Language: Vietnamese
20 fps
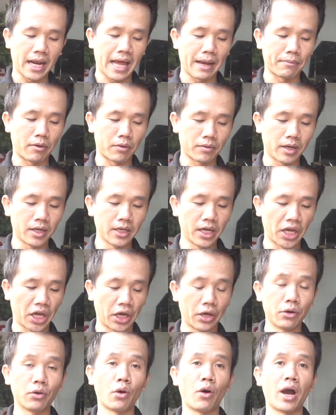là một thương
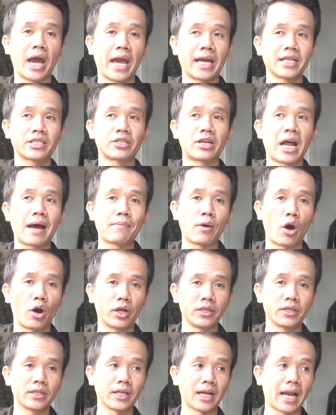hiệu của hãng Snap
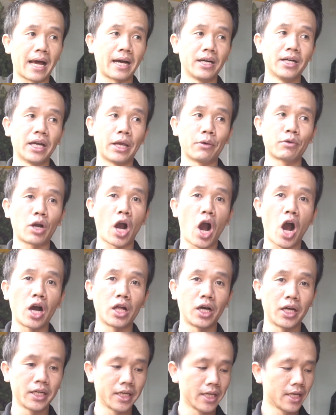On Tức là thương hiệu
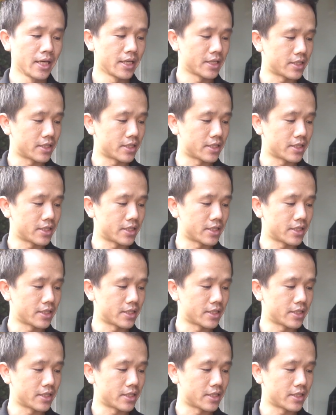con thôi